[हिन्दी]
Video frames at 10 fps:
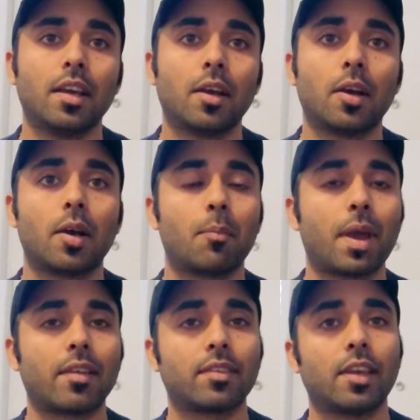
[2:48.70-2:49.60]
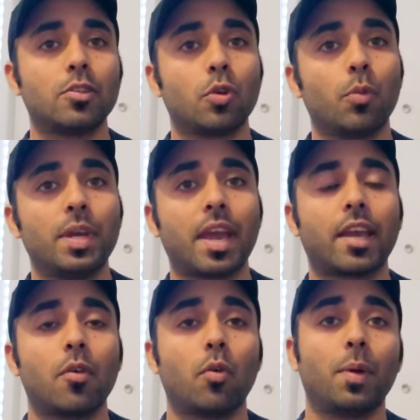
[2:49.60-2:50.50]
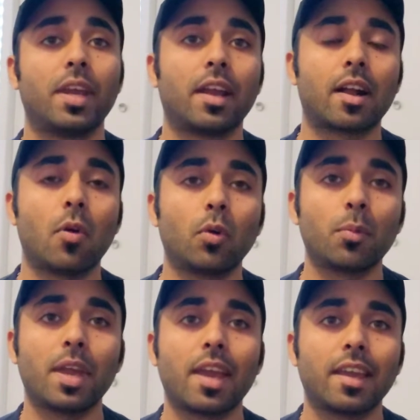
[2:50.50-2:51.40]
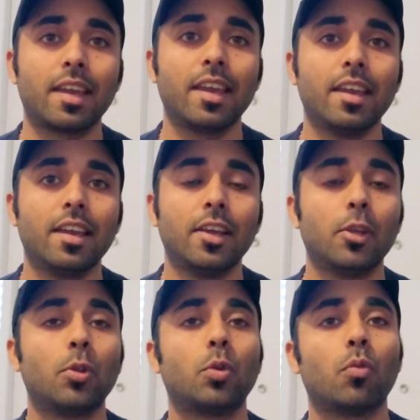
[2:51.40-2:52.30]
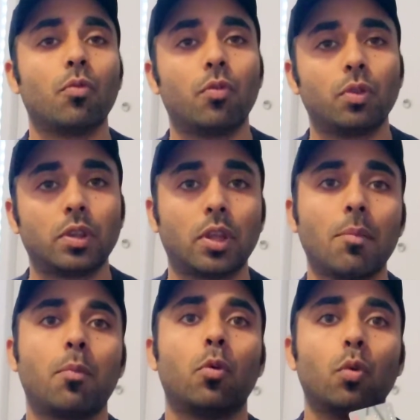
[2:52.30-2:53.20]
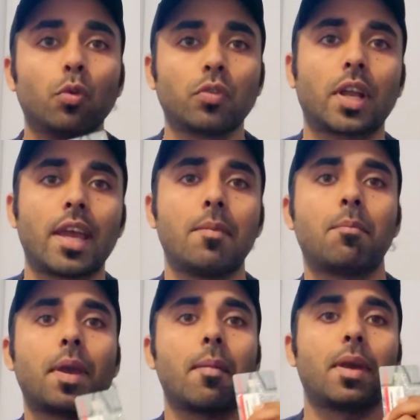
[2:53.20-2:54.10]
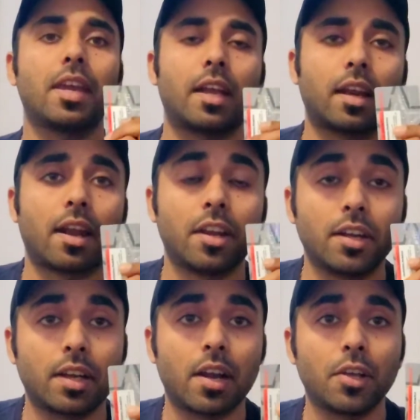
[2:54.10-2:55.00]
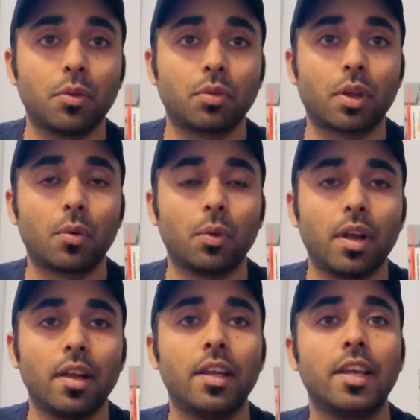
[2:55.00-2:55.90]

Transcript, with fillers: आ, पैसे जो भी आएंगे वो मेरे अकाउंट में आएंगे तो तब उस टाइम पे मैं एक क्रेडिट कार्ड यूज़ करूंगा